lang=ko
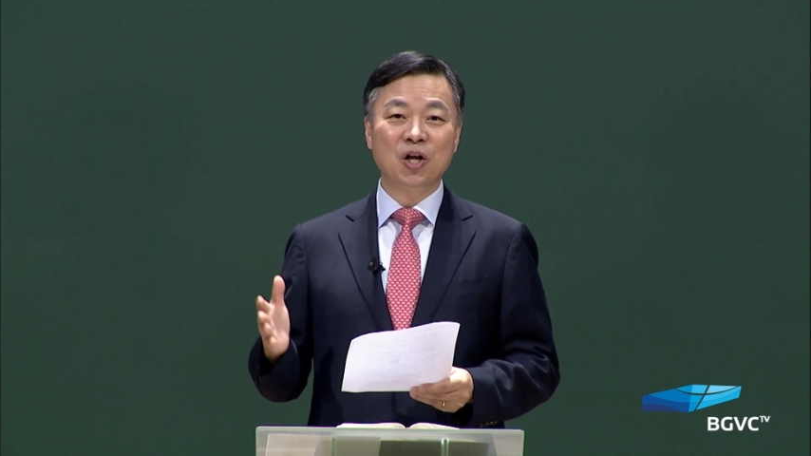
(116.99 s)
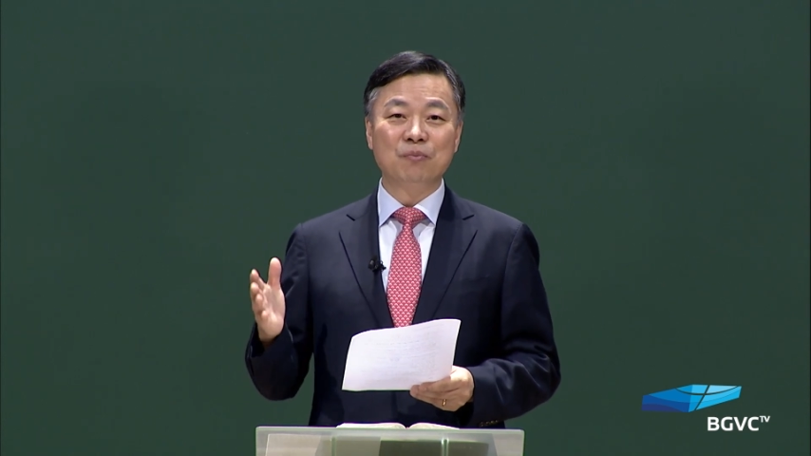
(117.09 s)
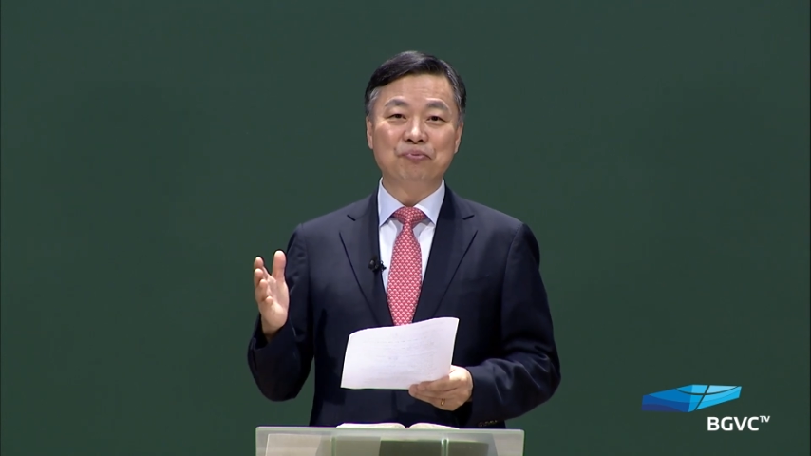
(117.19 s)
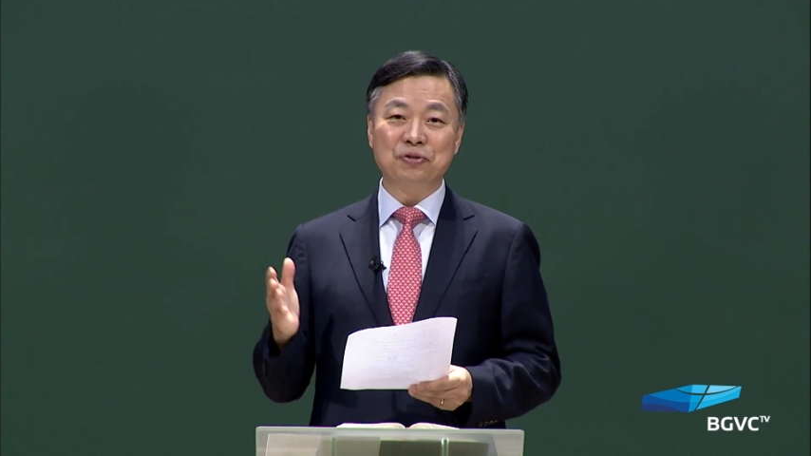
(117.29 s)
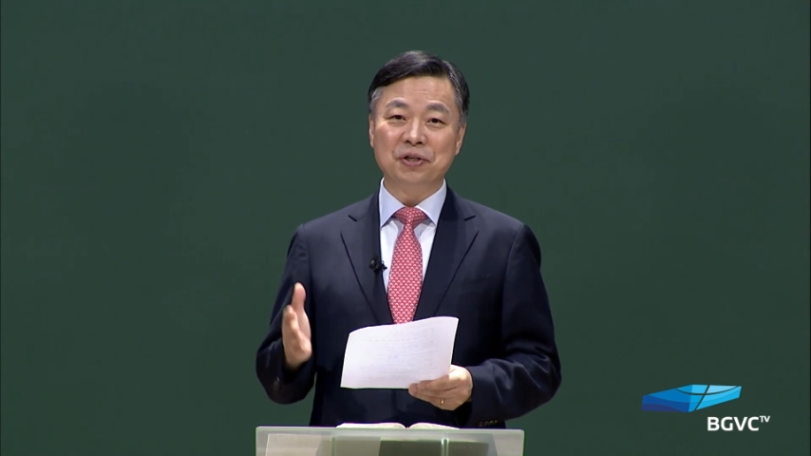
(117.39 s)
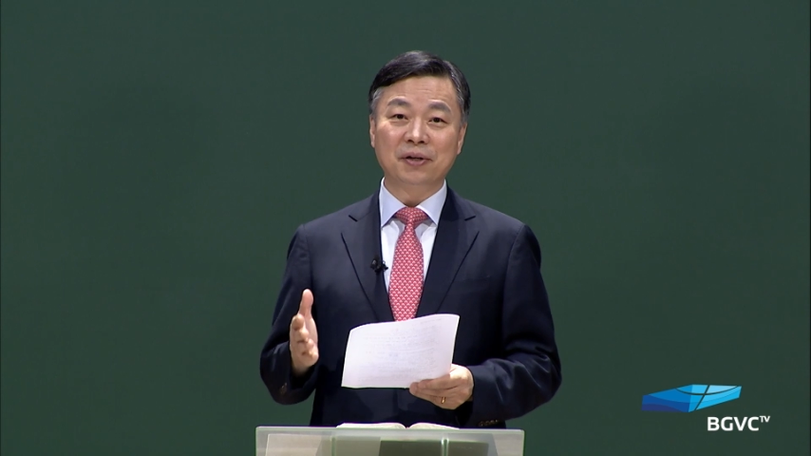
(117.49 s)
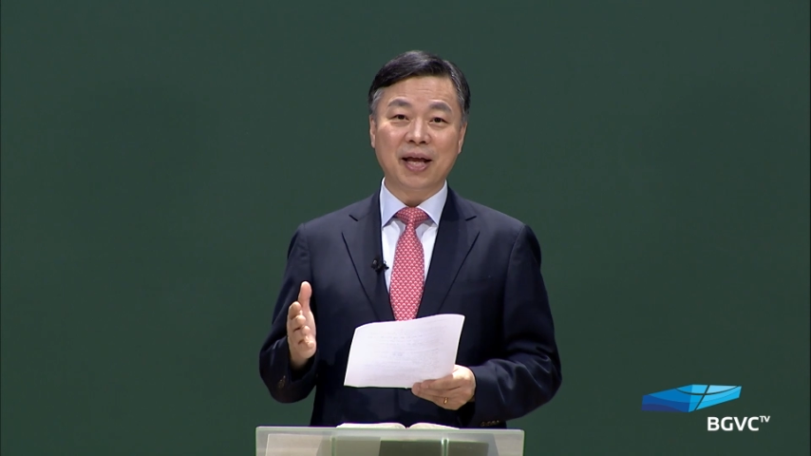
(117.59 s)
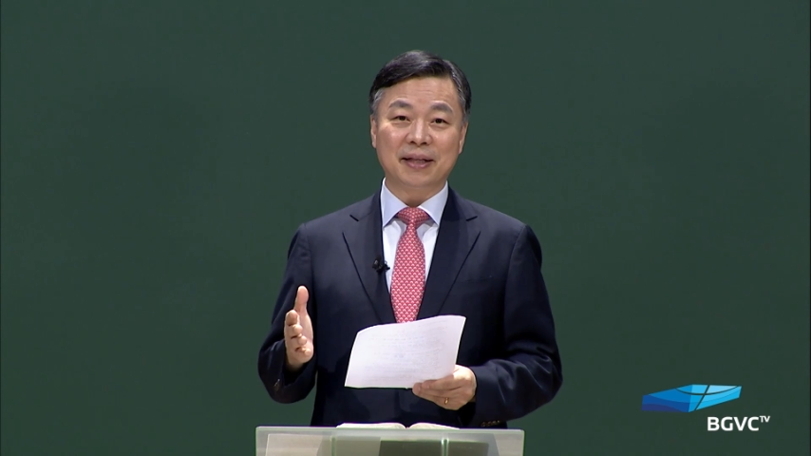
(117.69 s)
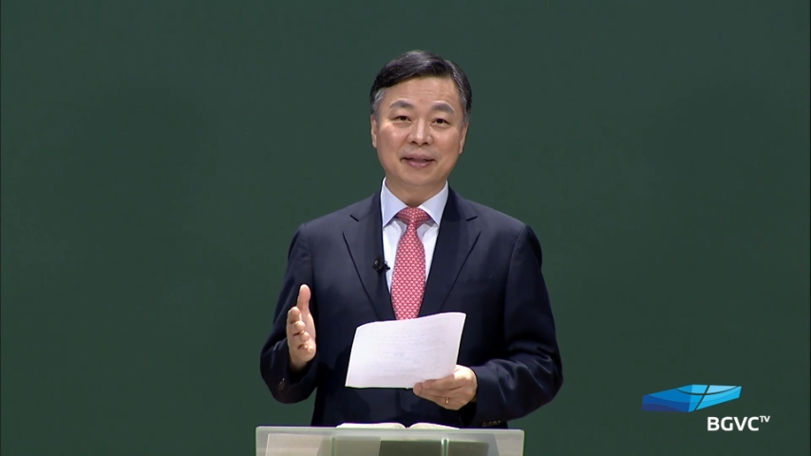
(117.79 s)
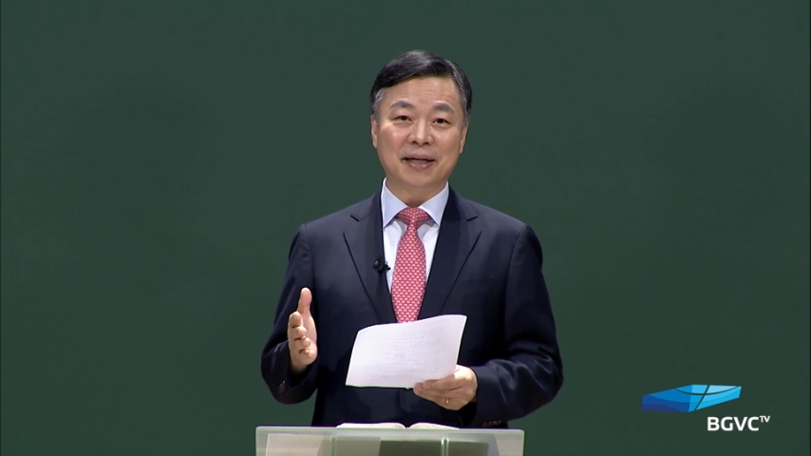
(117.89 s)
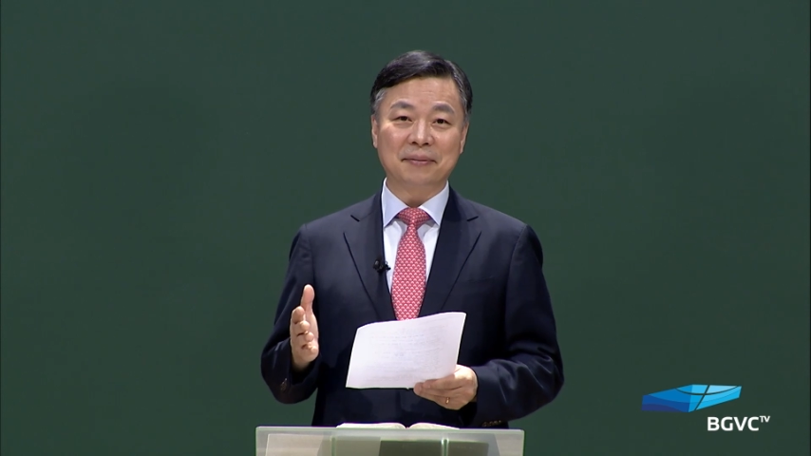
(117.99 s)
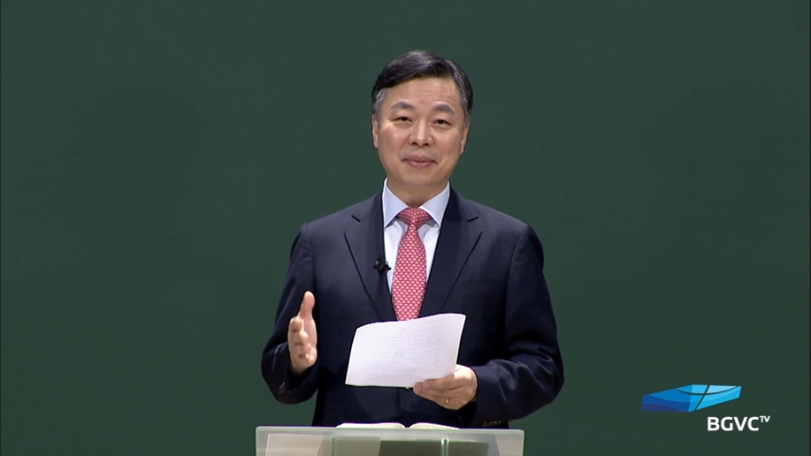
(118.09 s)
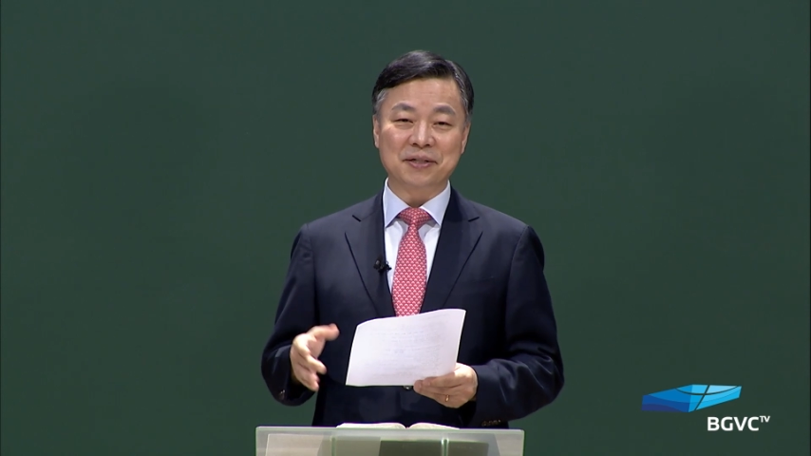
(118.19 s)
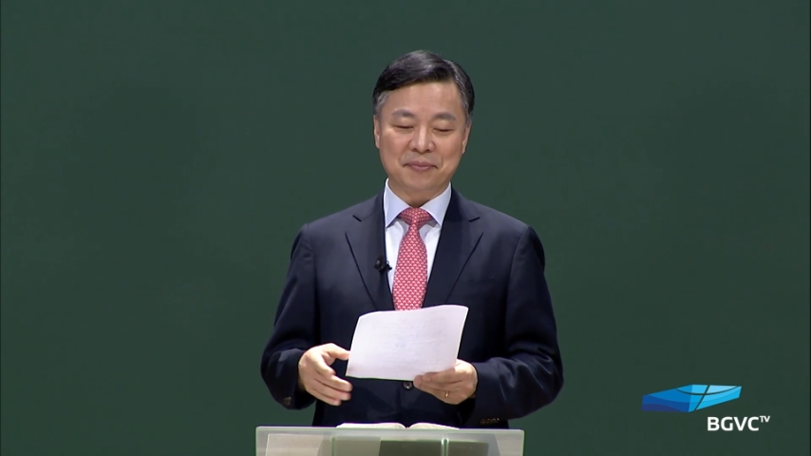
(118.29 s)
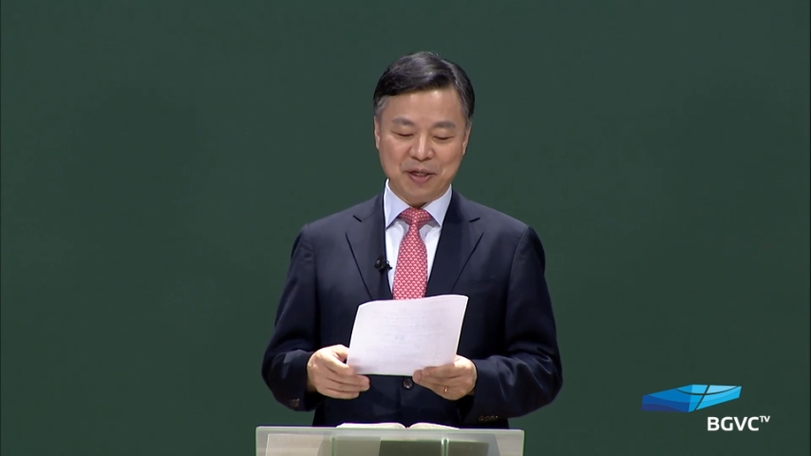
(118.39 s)
부지런해야 된다는
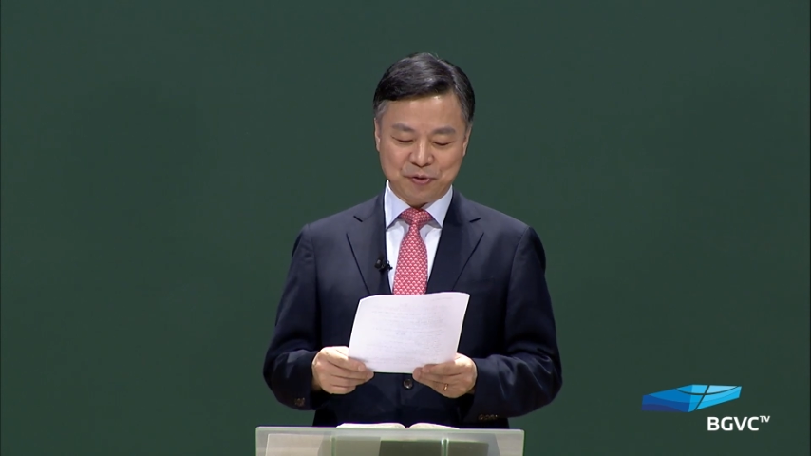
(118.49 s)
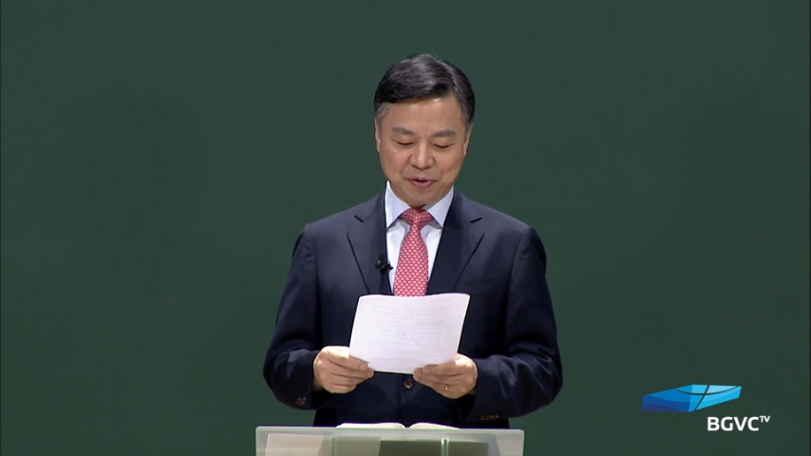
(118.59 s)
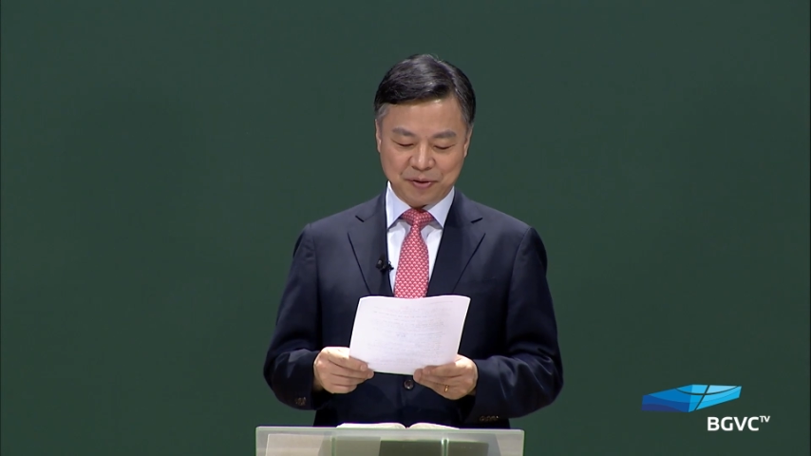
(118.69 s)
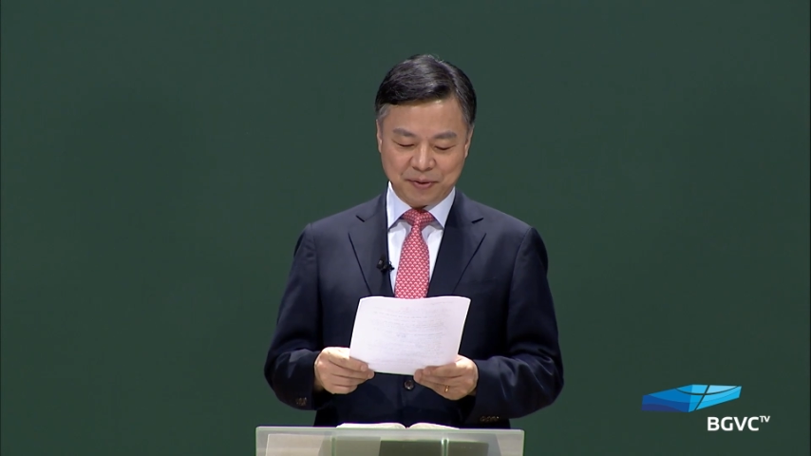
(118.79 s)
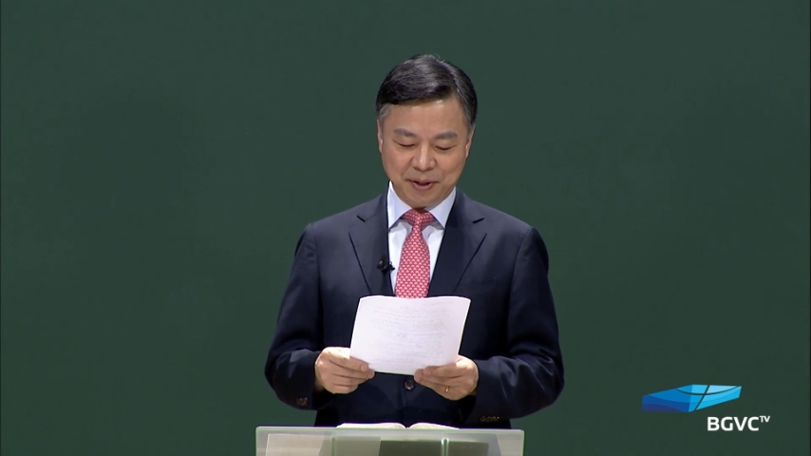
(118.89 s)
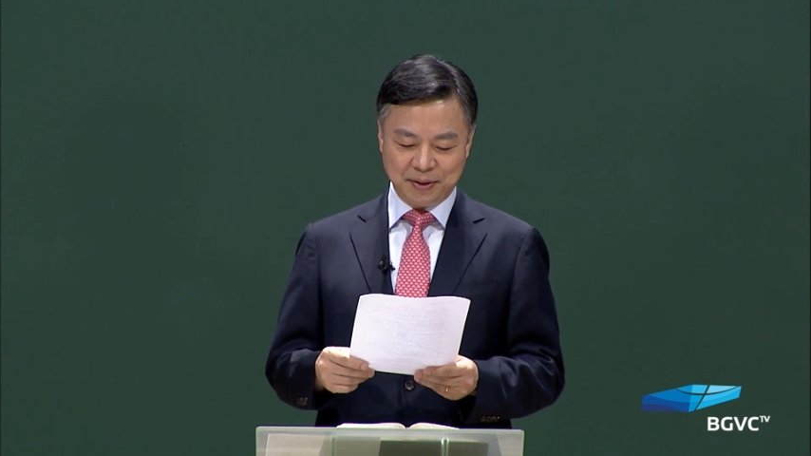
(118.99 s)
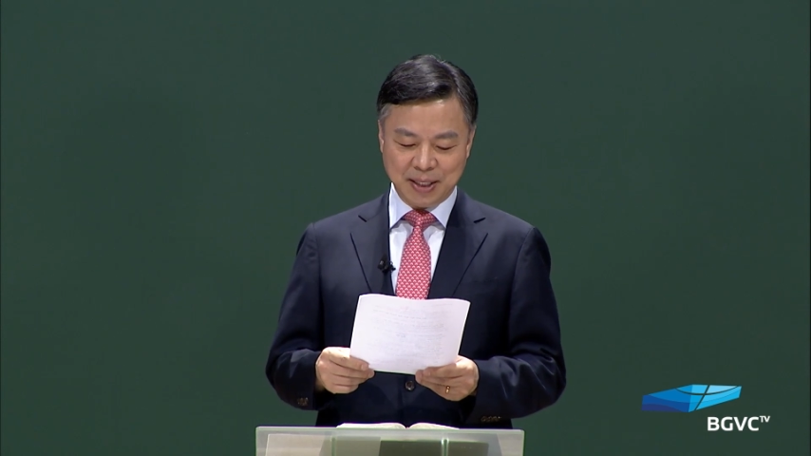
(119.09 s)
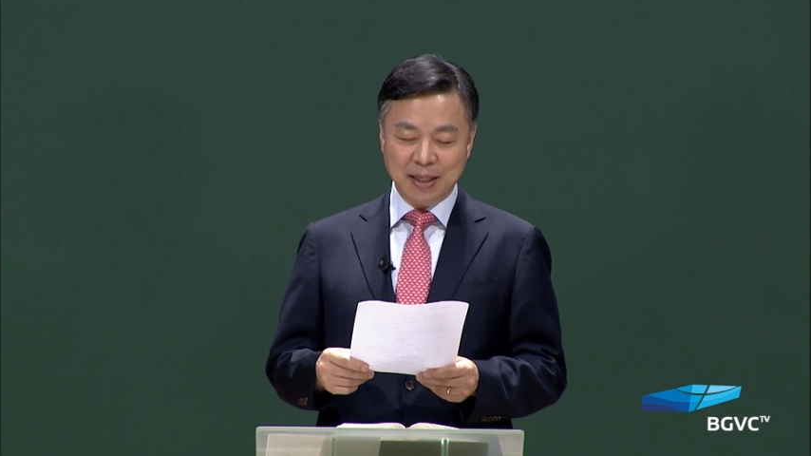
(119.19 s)
말씀해주고 있고요.